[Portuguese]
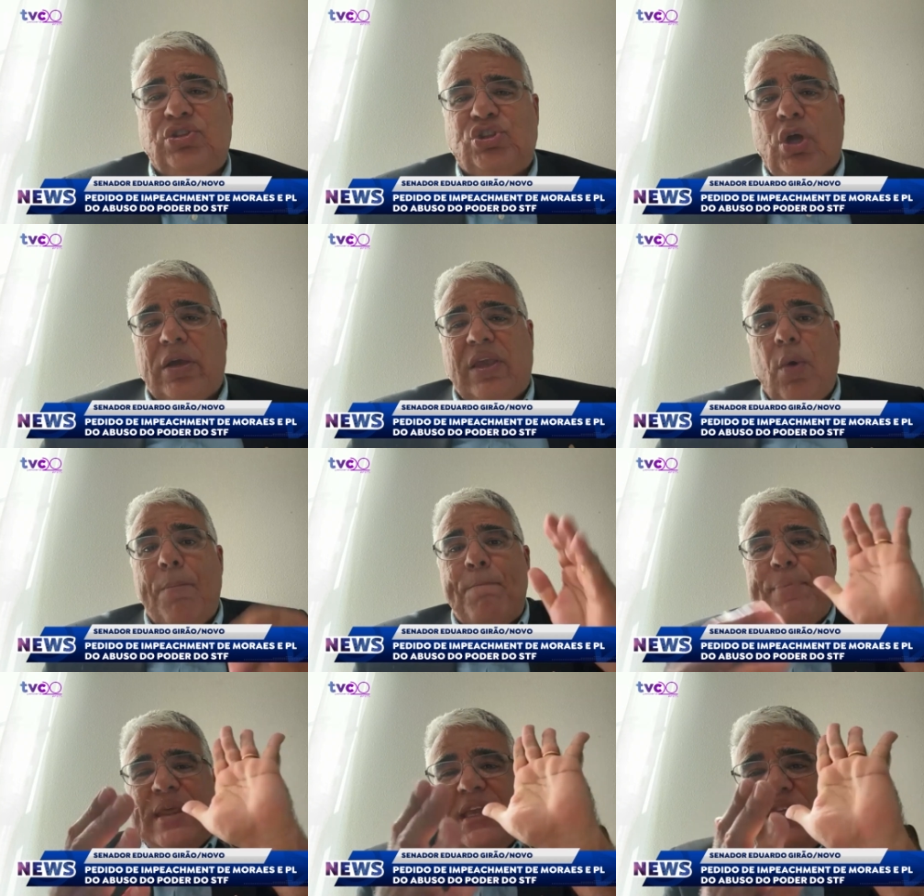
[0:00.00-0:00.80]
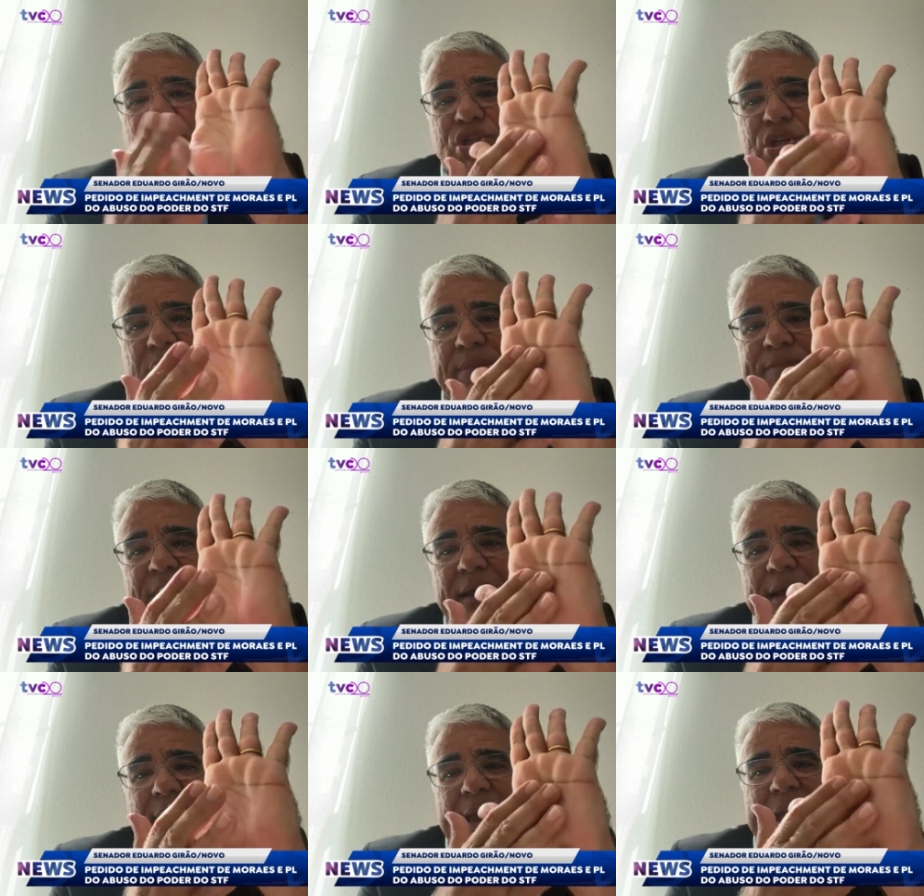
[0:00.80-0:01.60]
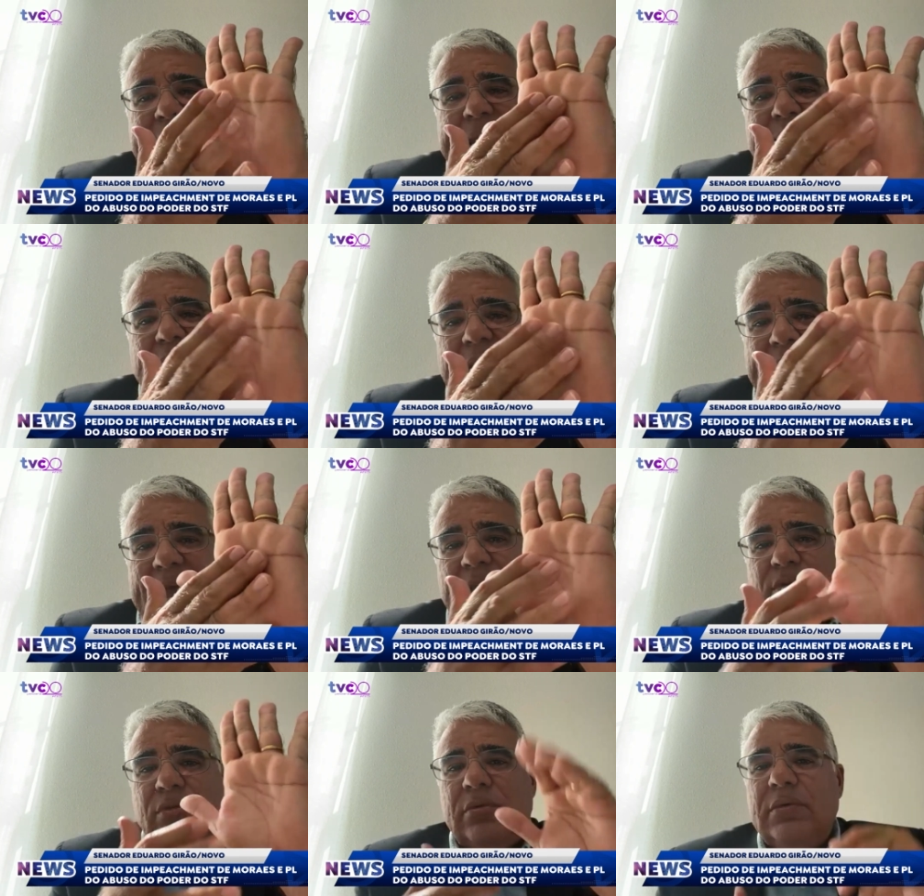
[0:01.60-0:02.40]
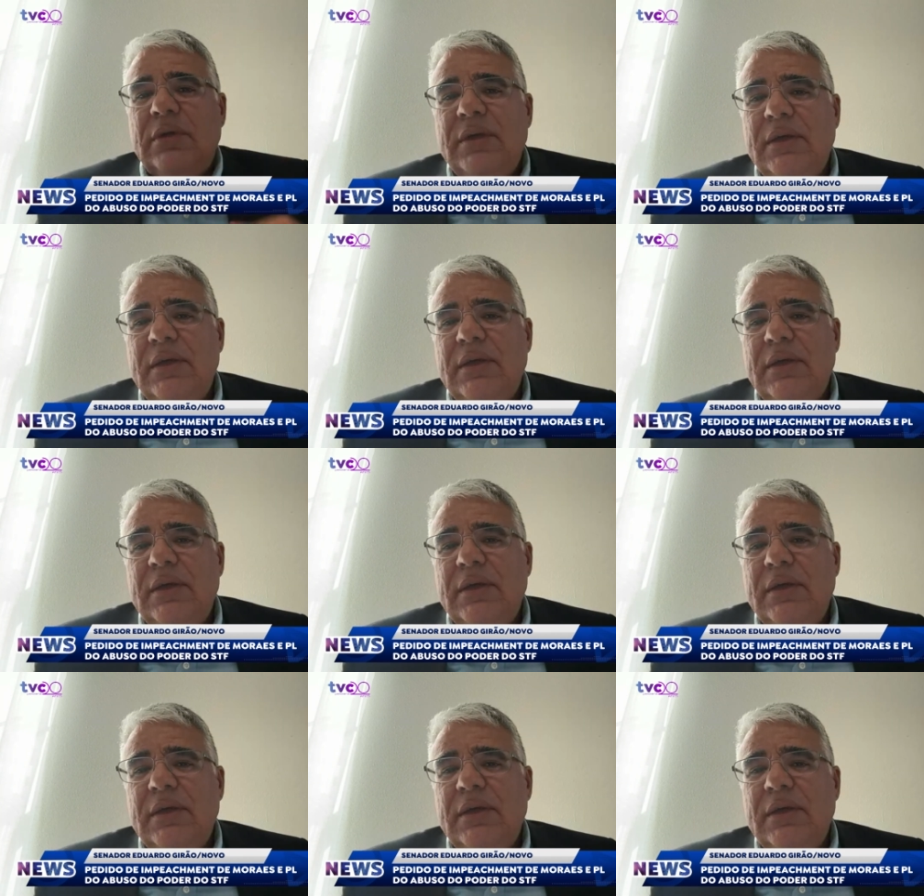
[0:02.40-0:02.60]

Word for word: Só que o print é eterno.